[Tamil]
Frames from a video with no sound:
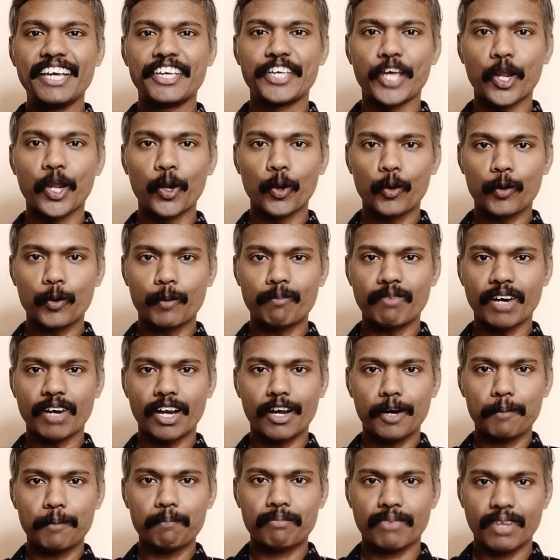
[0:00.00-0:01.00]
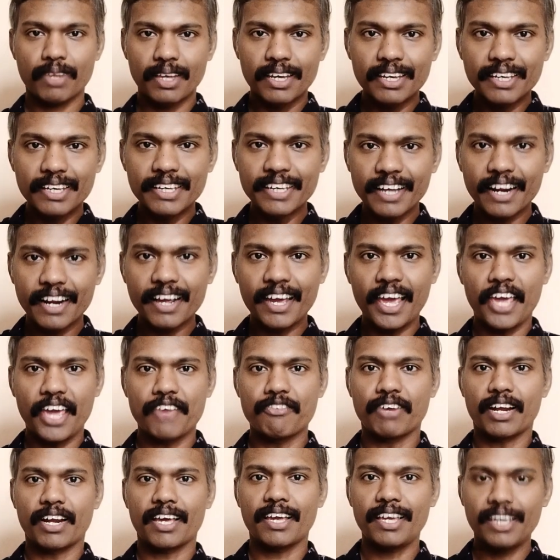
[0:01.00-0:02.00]
எல்லோருக்கும் வணக்கம் இயற்கையை
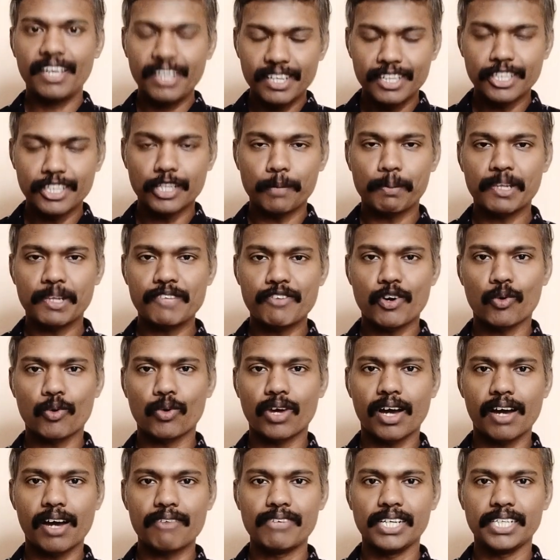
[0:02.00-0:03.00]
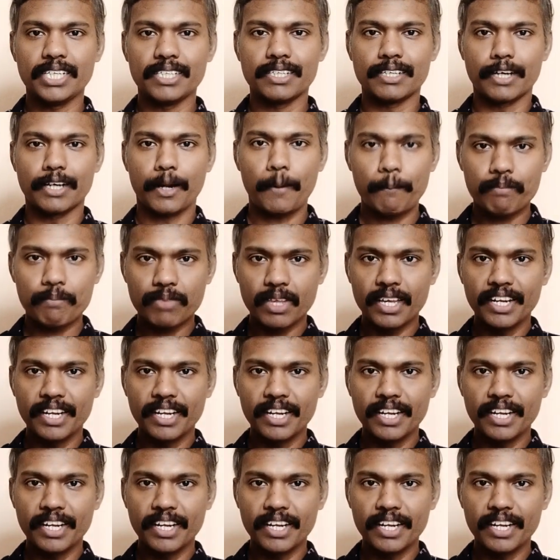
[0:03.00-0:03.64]
வணங்கி இந்த பதிவை உங்களுக்காக வெளியிடுறேன்